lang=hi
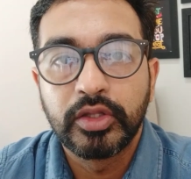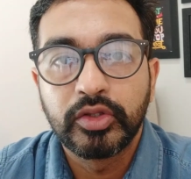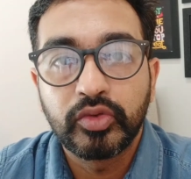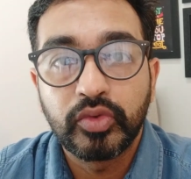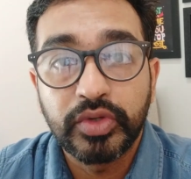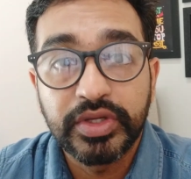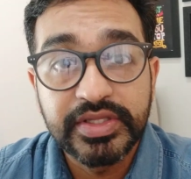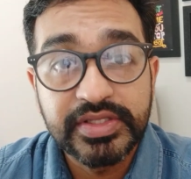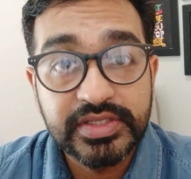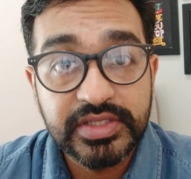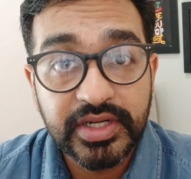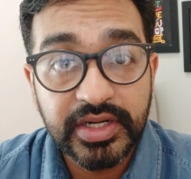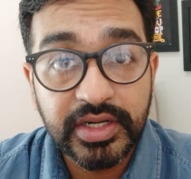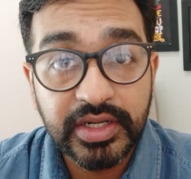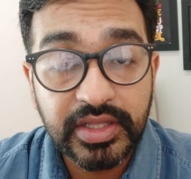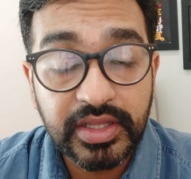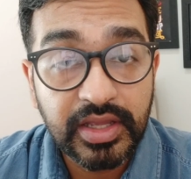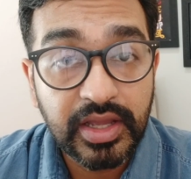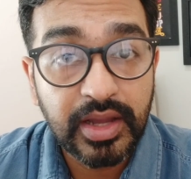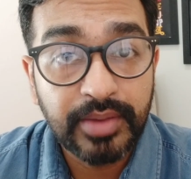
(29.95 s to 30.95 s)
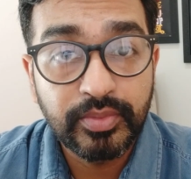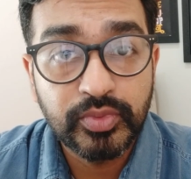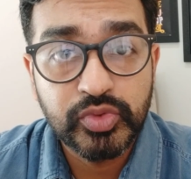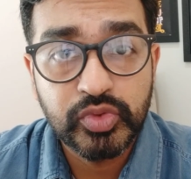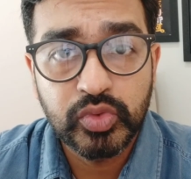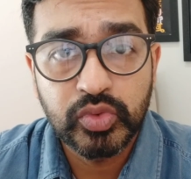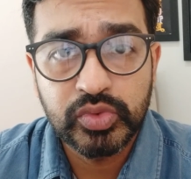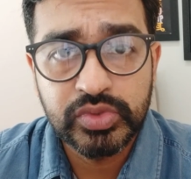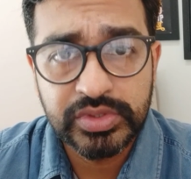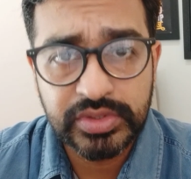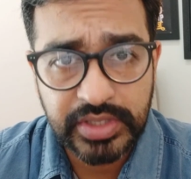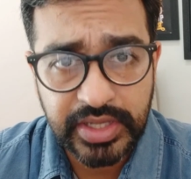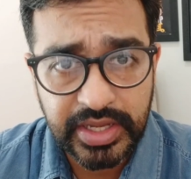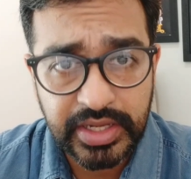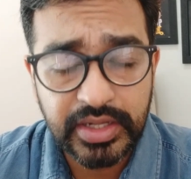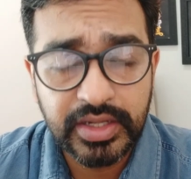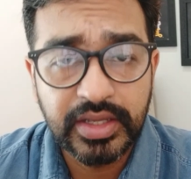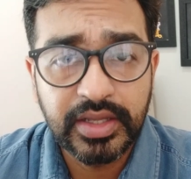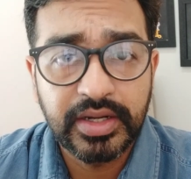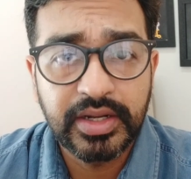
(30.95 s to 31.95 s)
तो इंस्टेड कि आप उसको
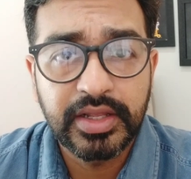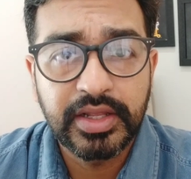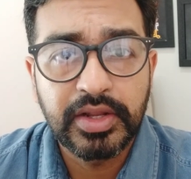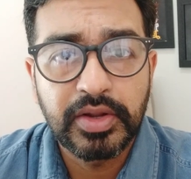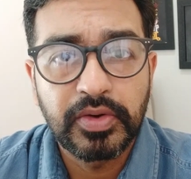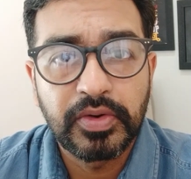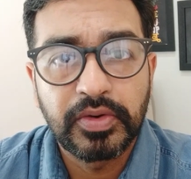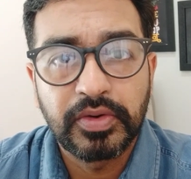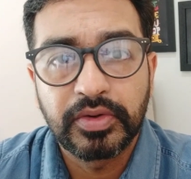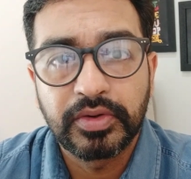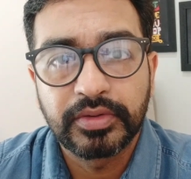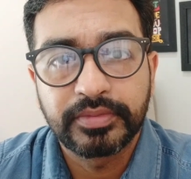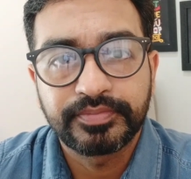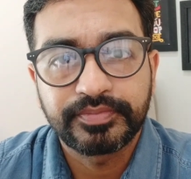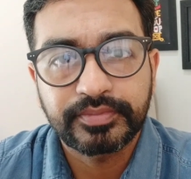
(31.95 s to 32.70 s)
सहन करें और